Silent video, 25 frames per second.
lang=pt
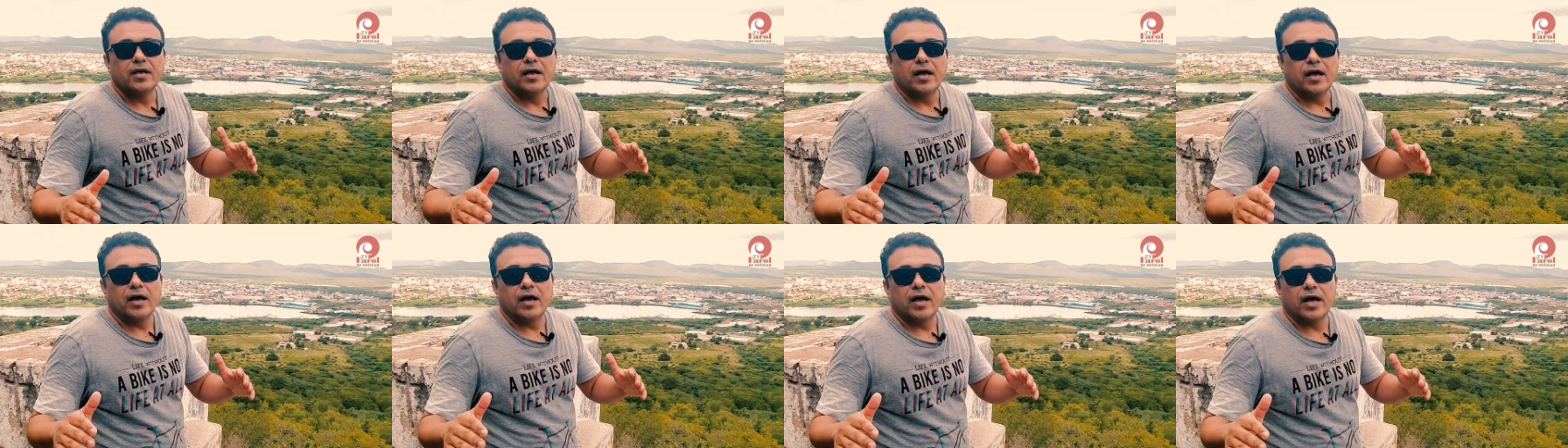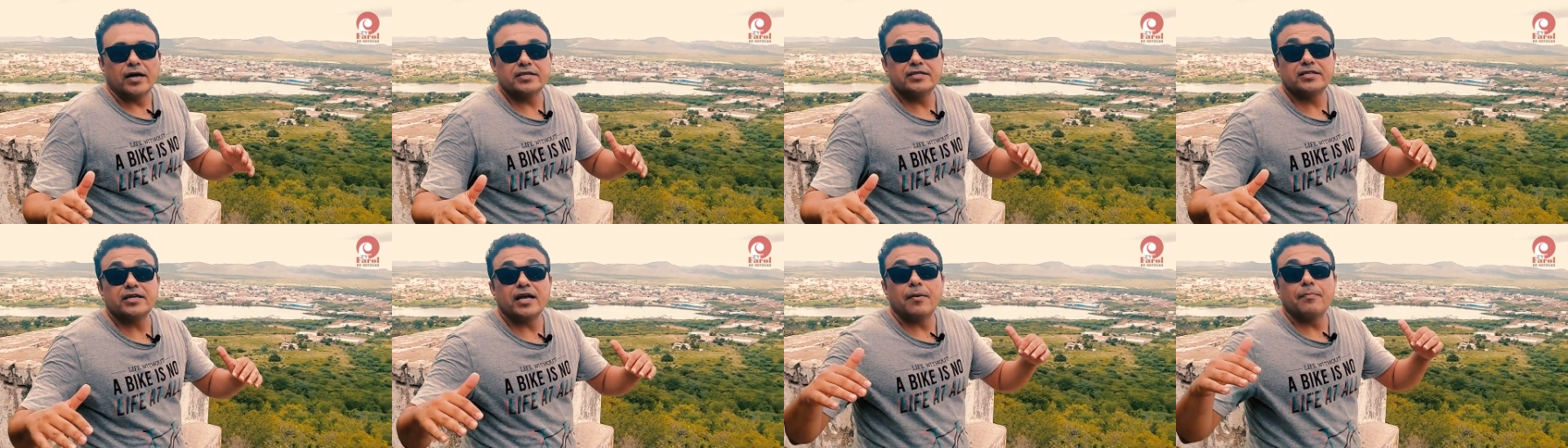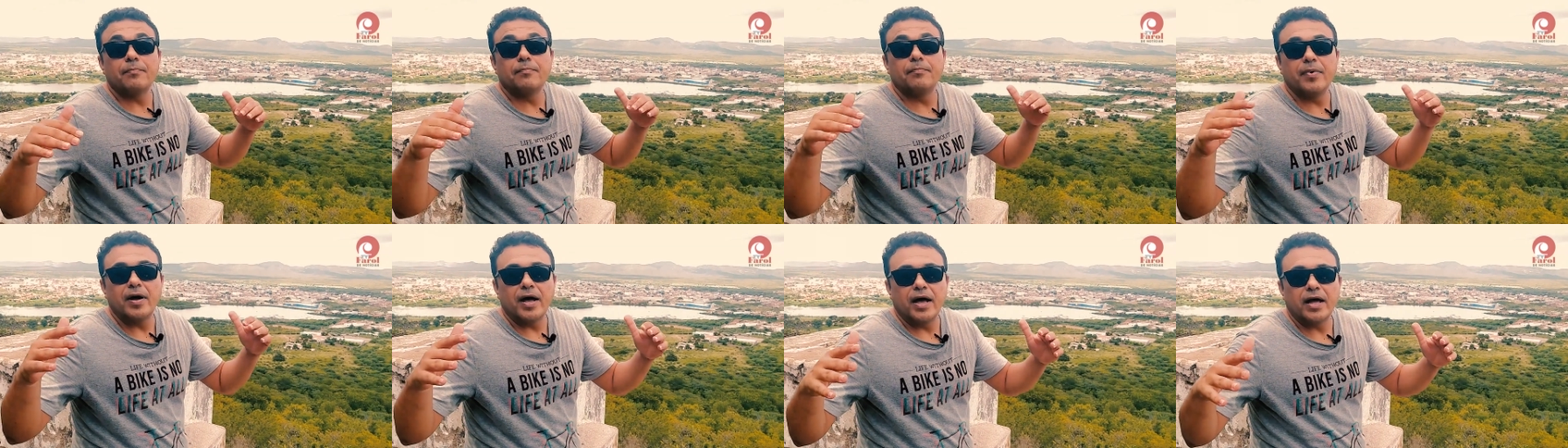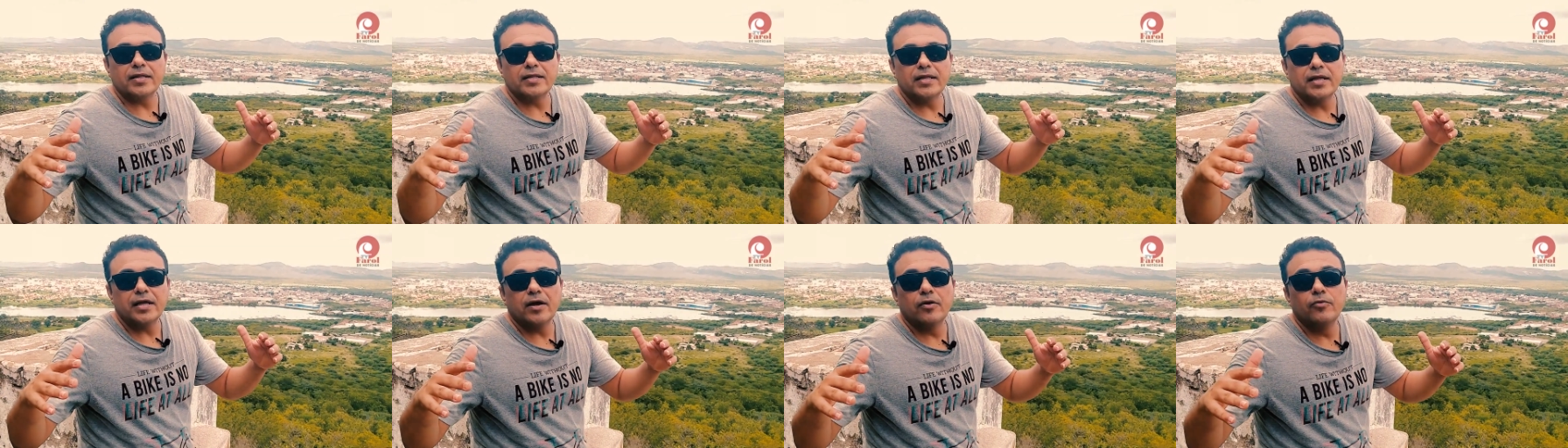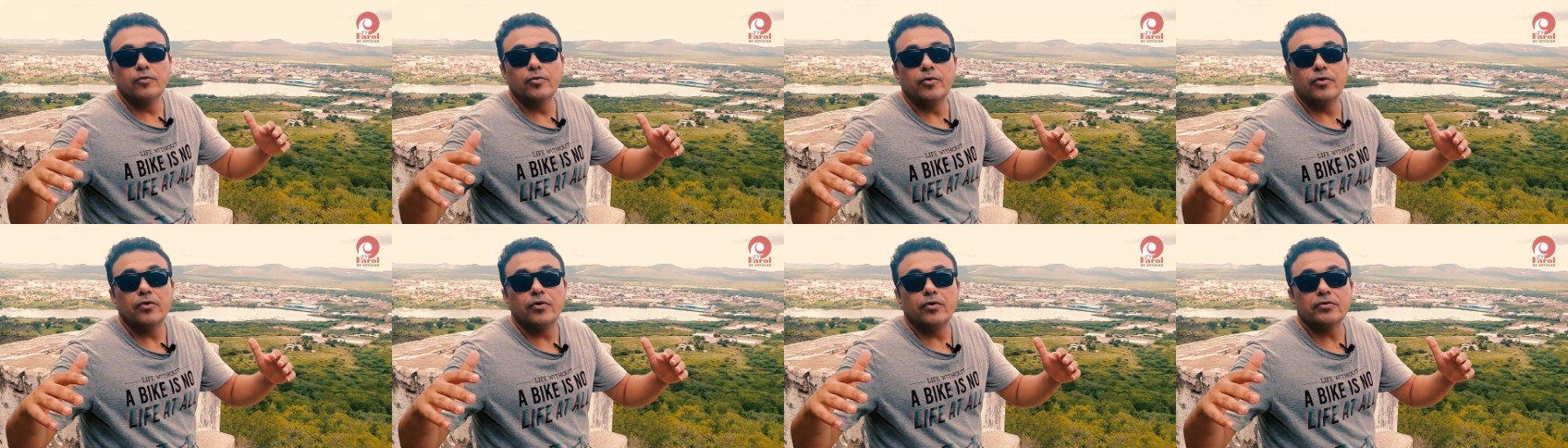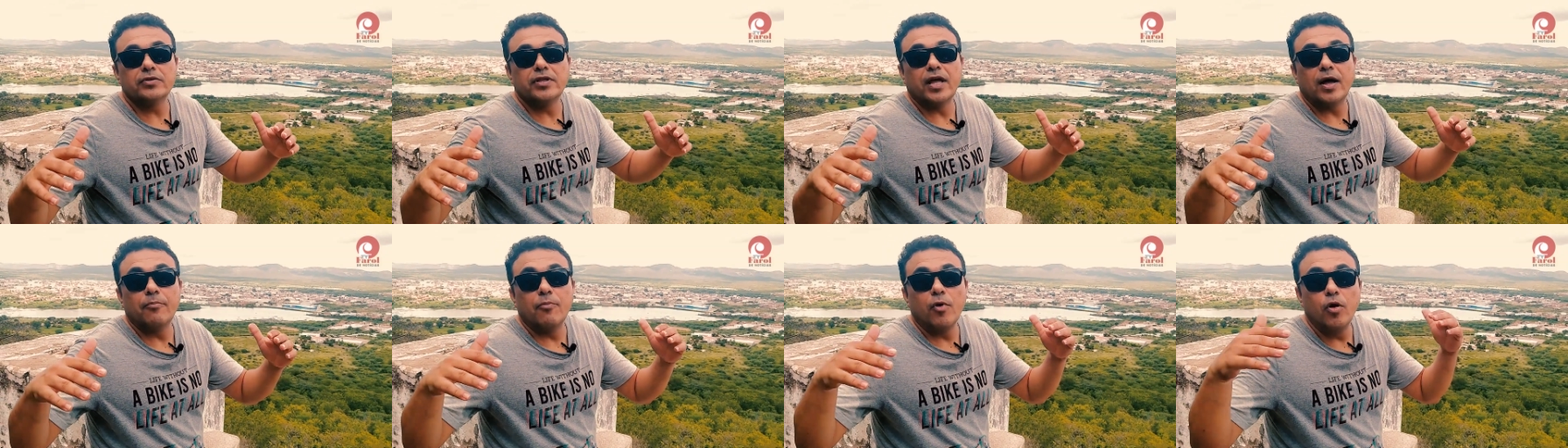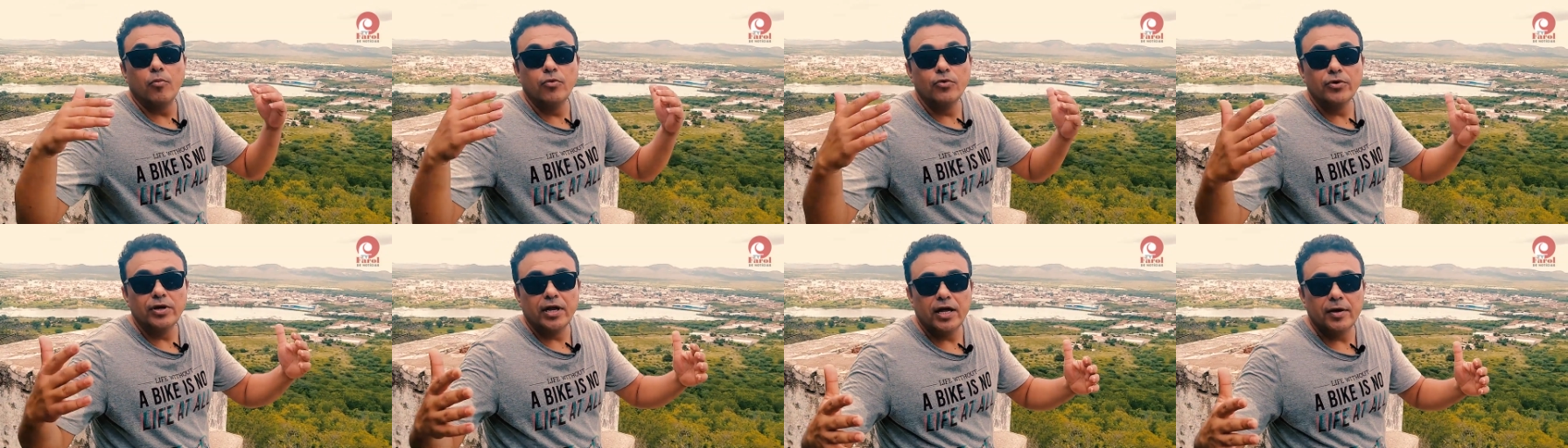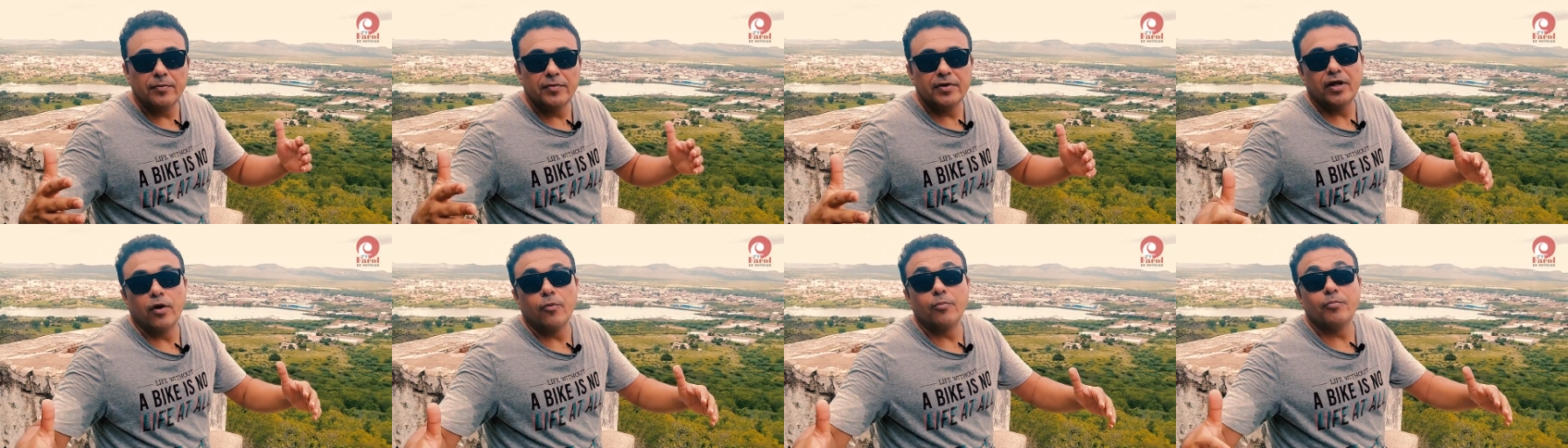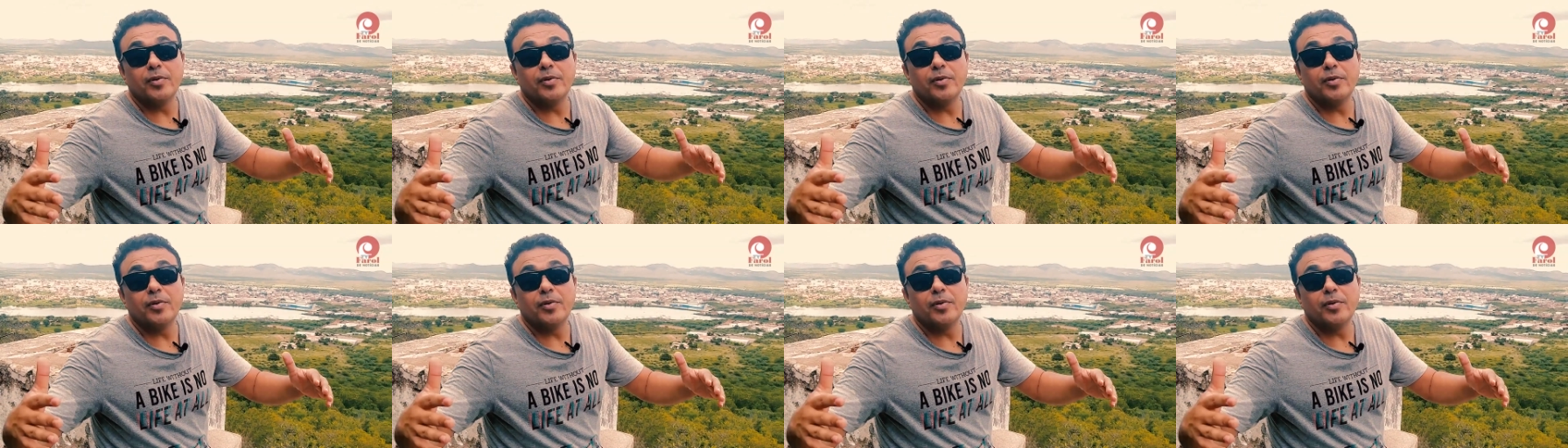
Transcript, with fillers: à Chapada da Borburema, né? o